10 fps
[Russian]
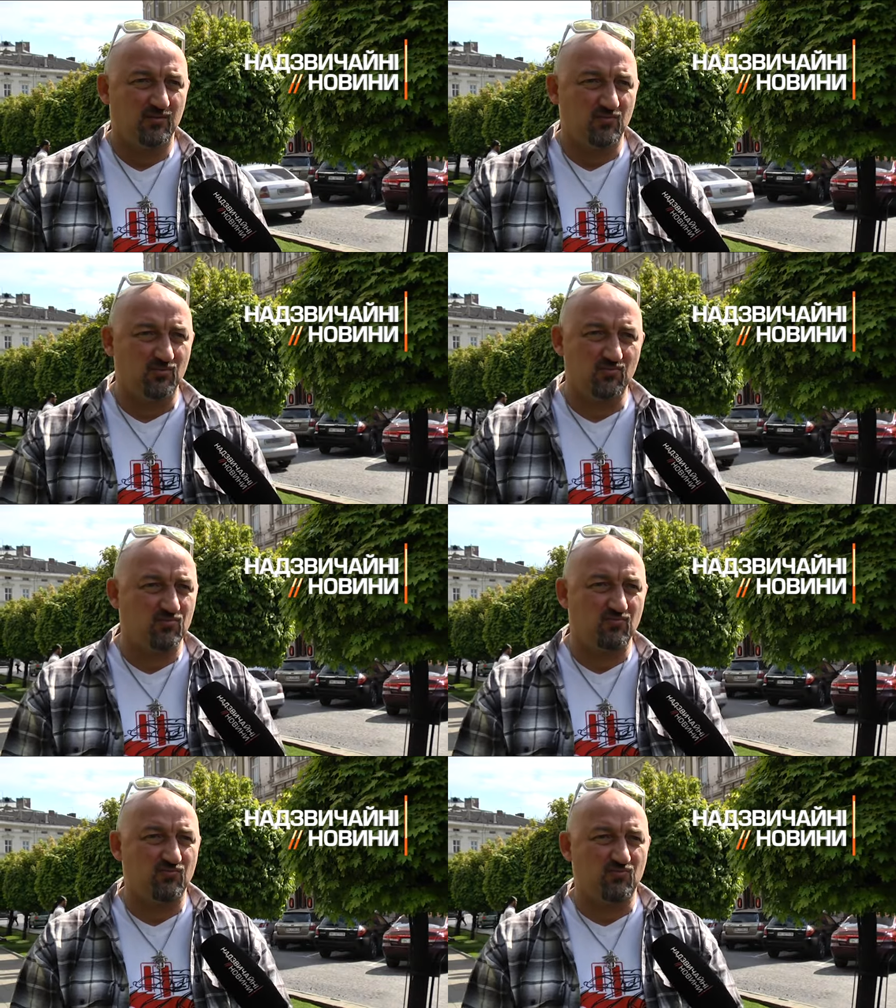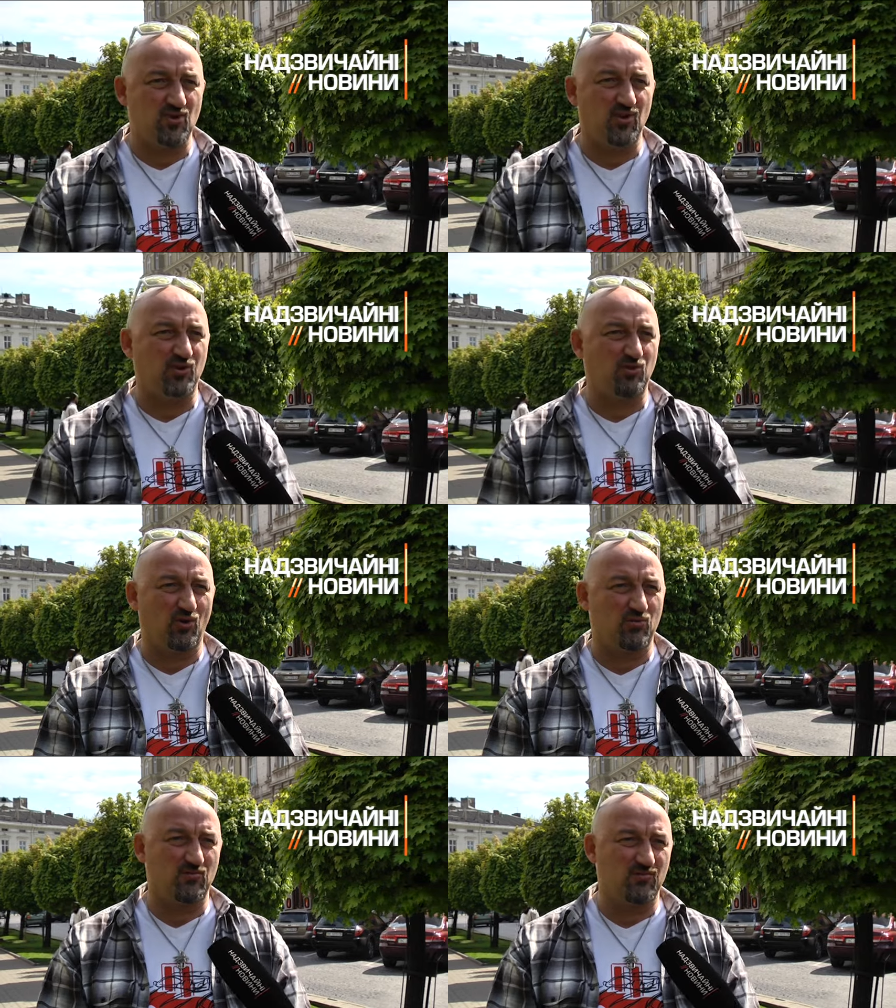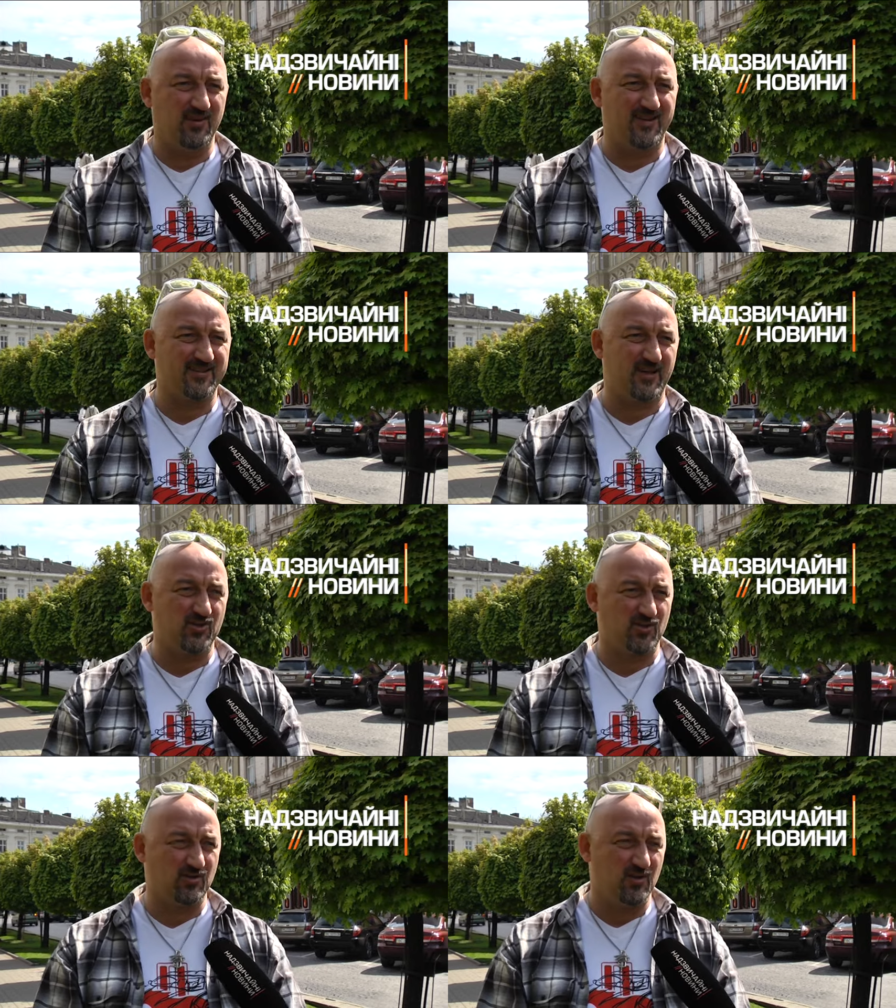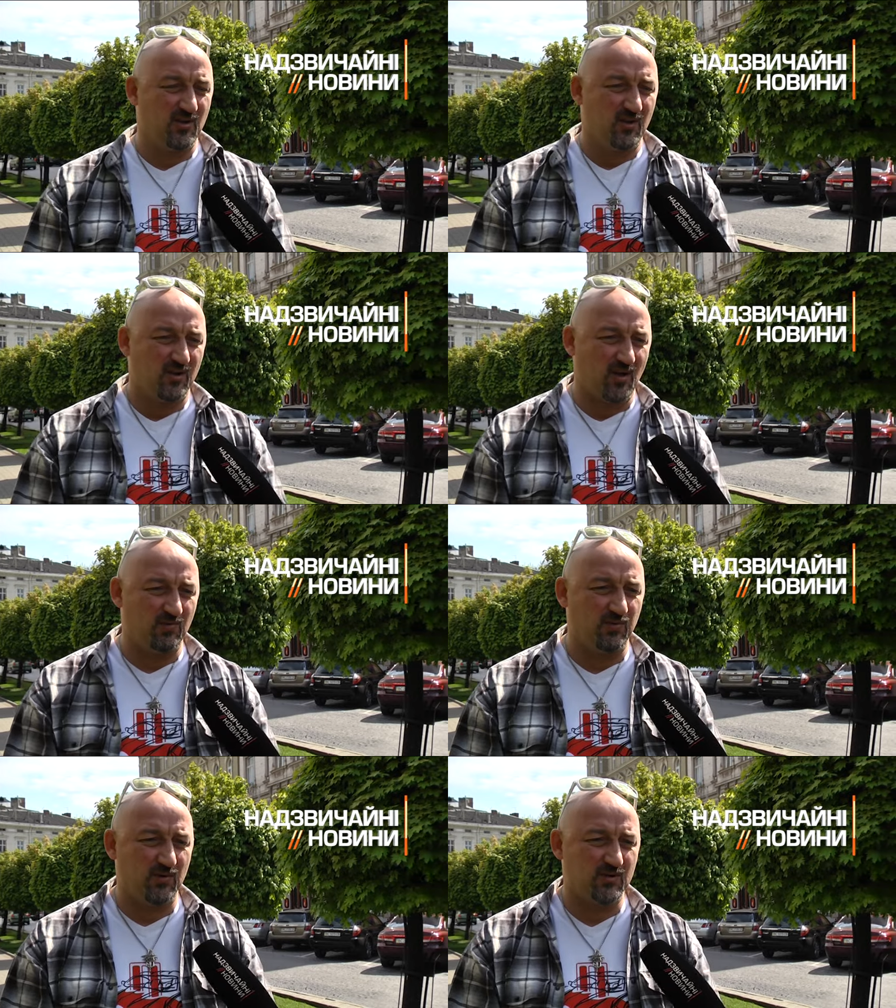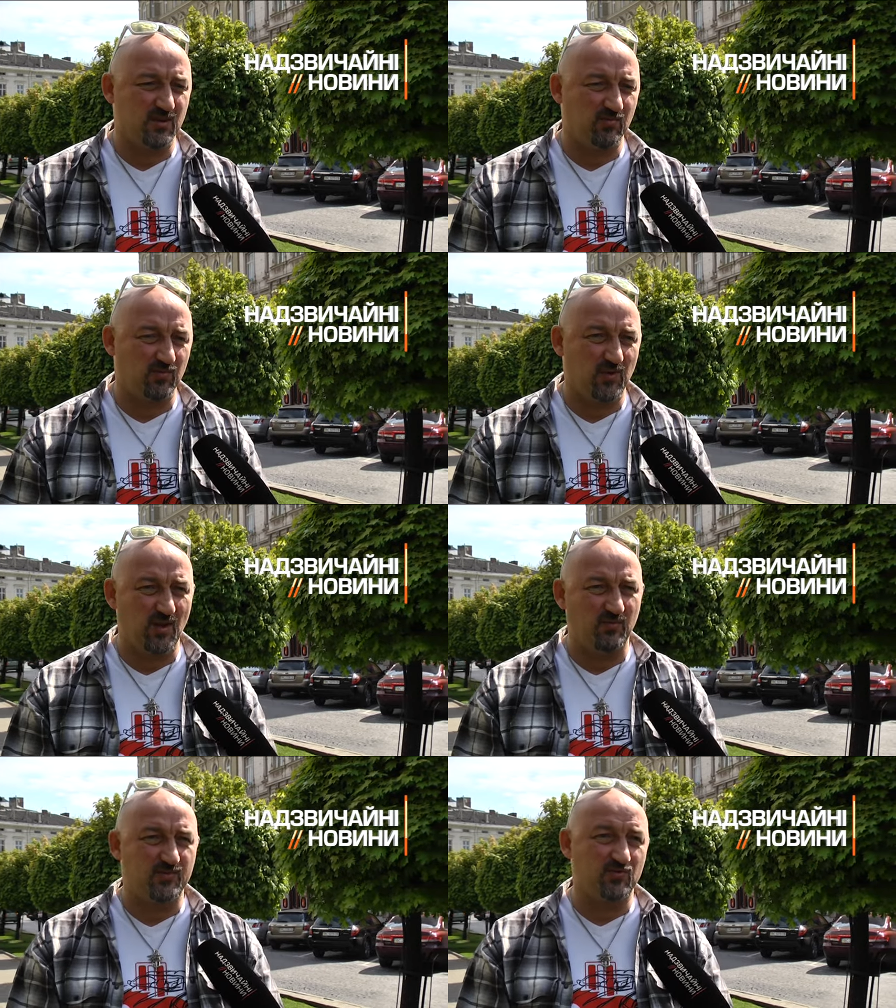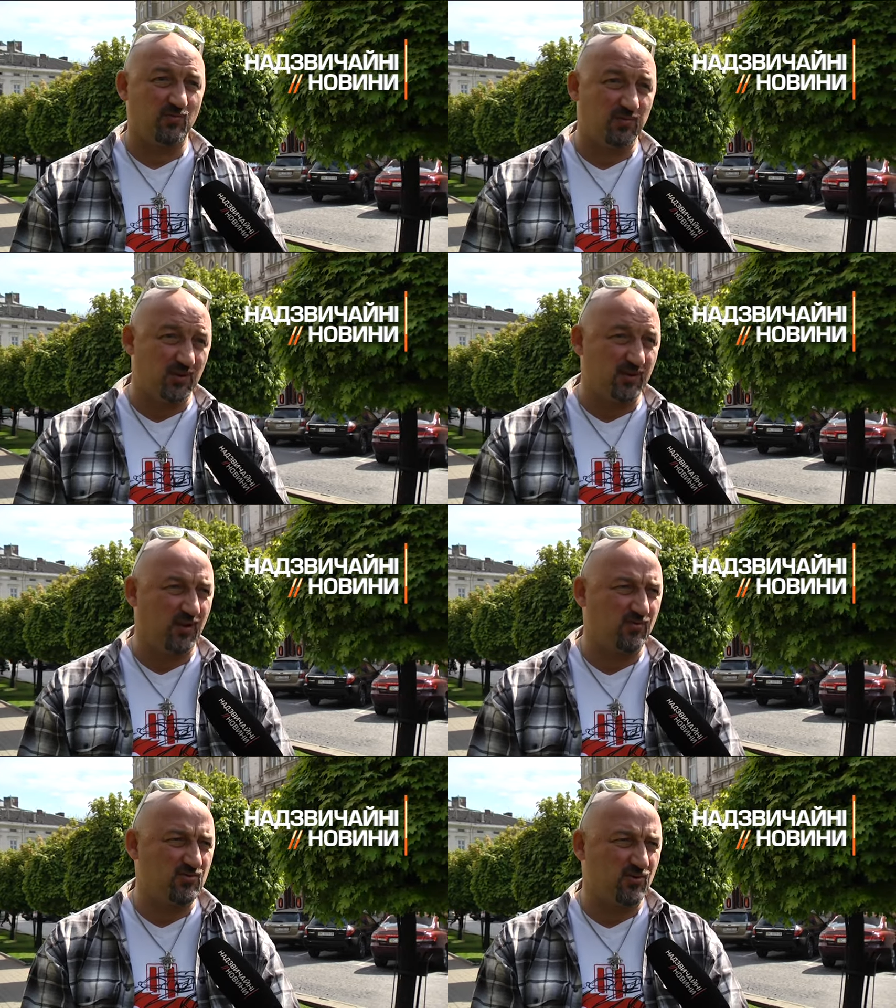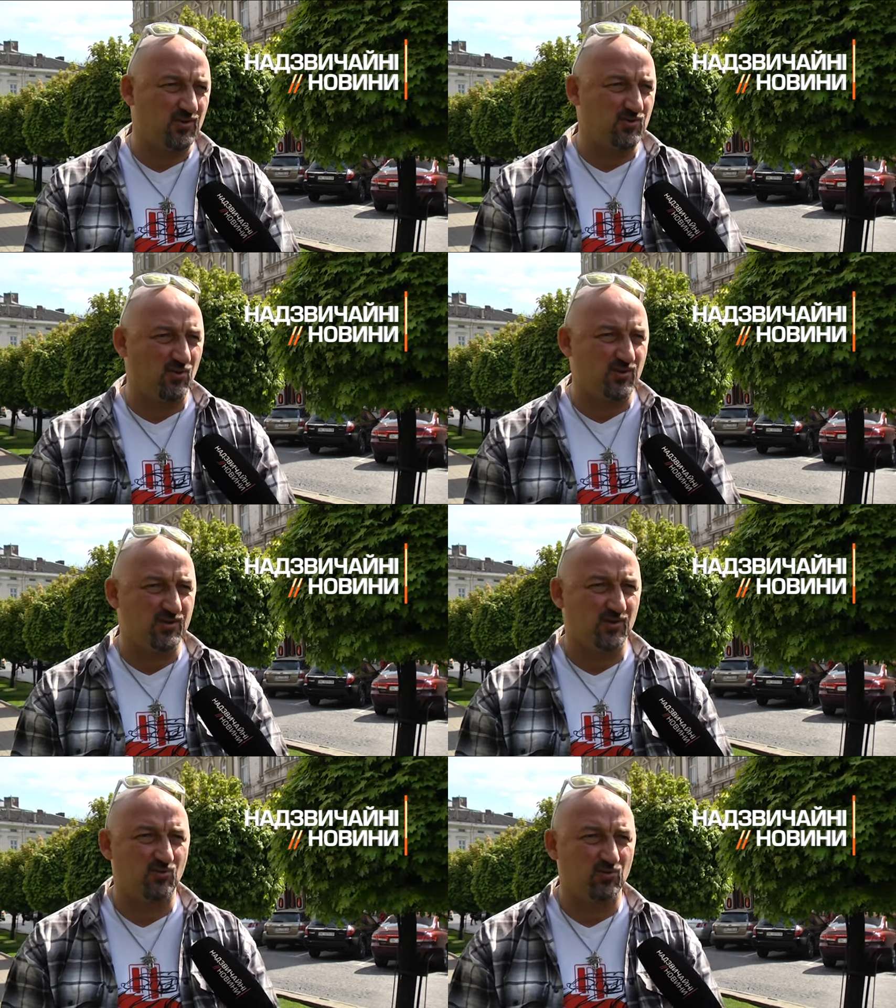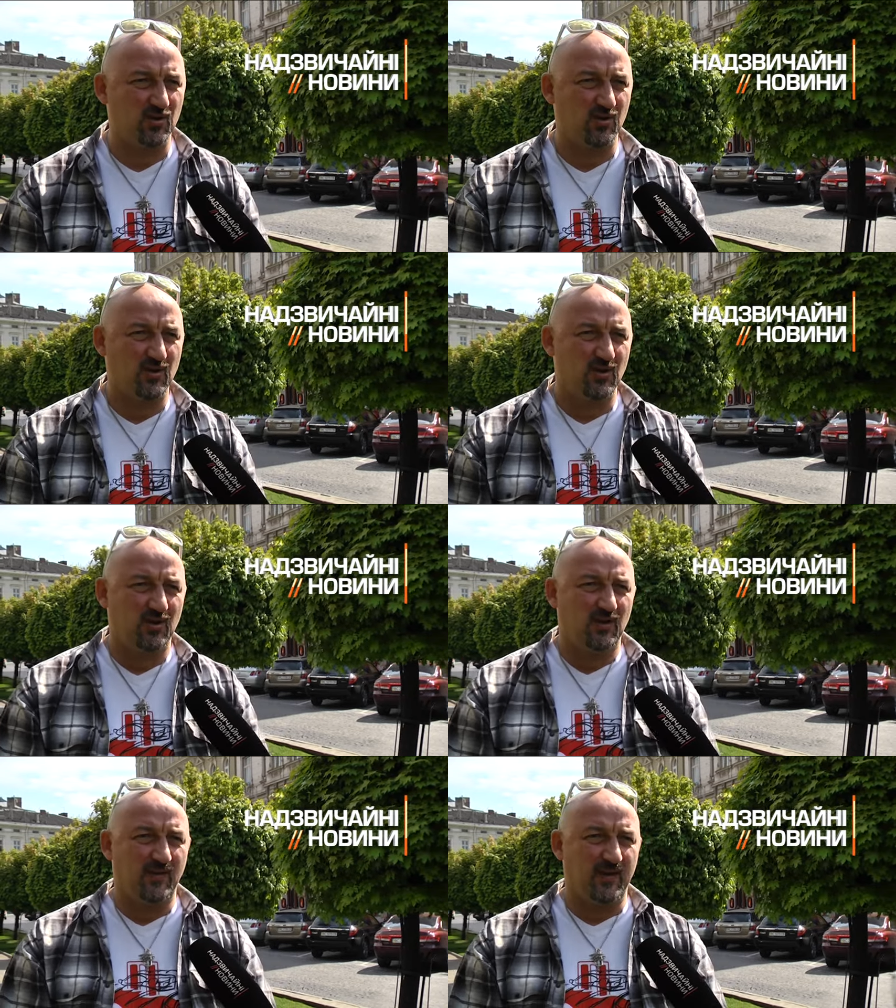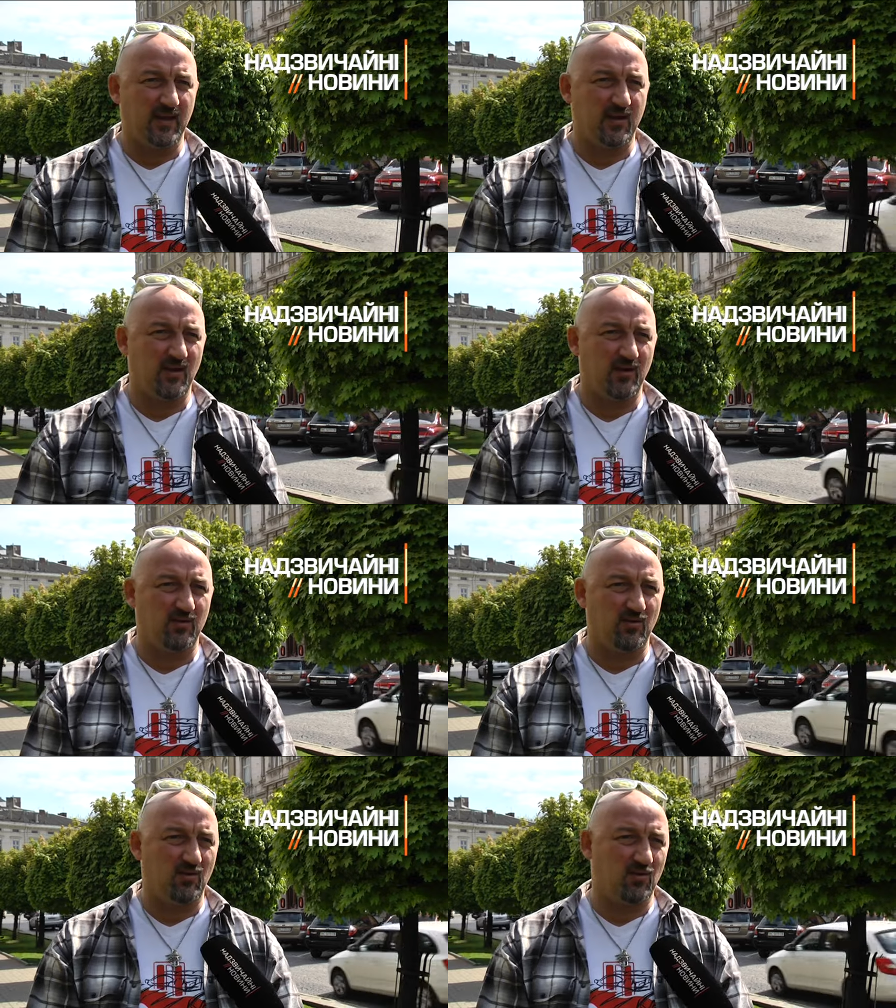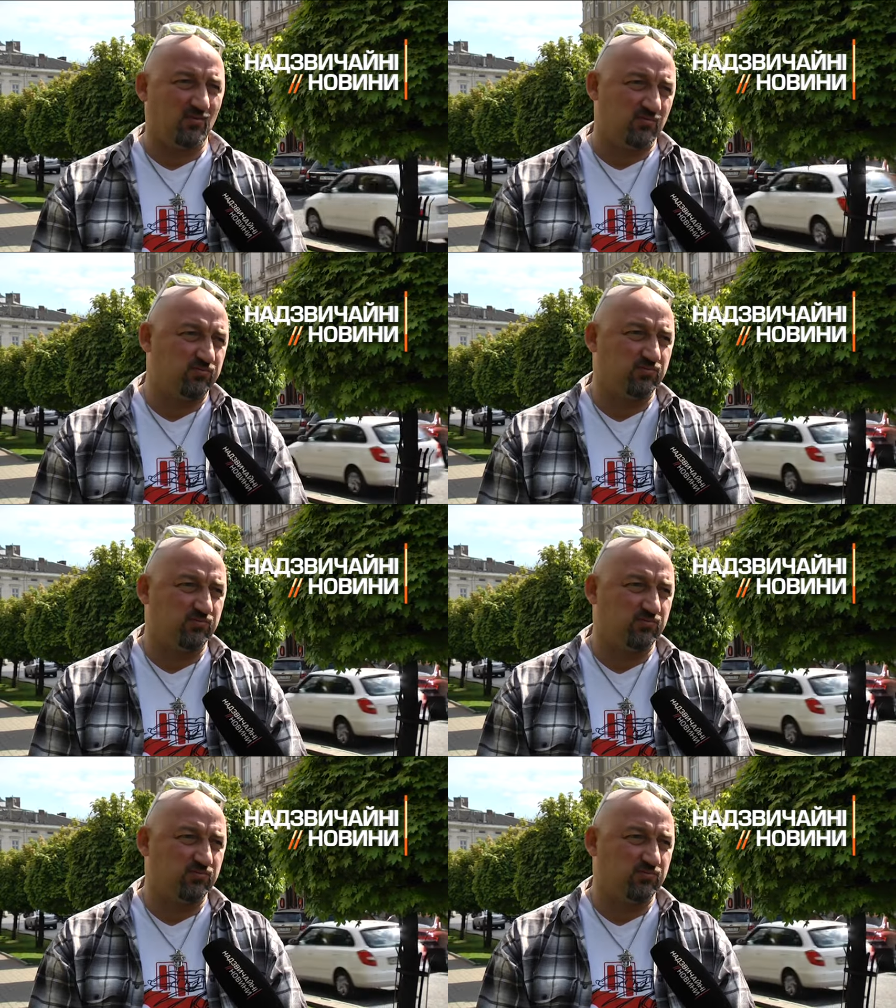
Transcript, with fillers: тут уже никто не расскажет, как было на самом деле, почему была такая высокая скорость, откуда ехали, но